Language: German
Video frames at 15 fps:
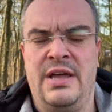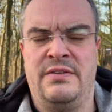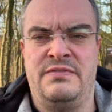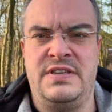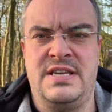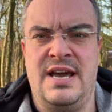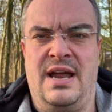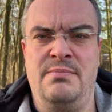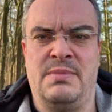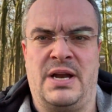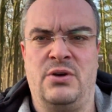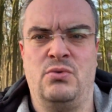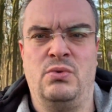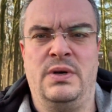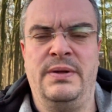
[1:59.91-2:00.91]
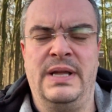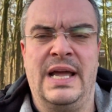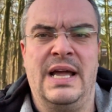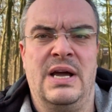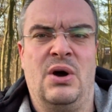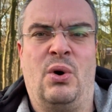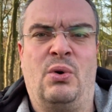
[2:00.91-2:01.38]
Wie kann man nur?
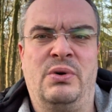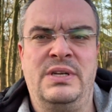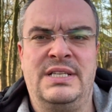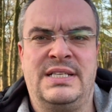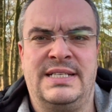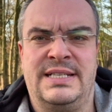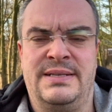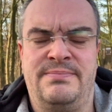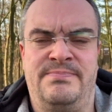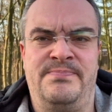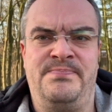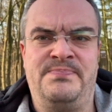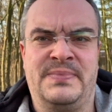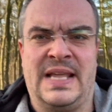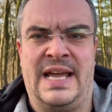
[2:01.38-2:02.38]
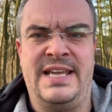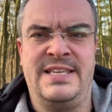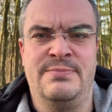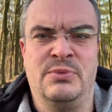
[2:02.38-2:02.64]
Und ähm, ich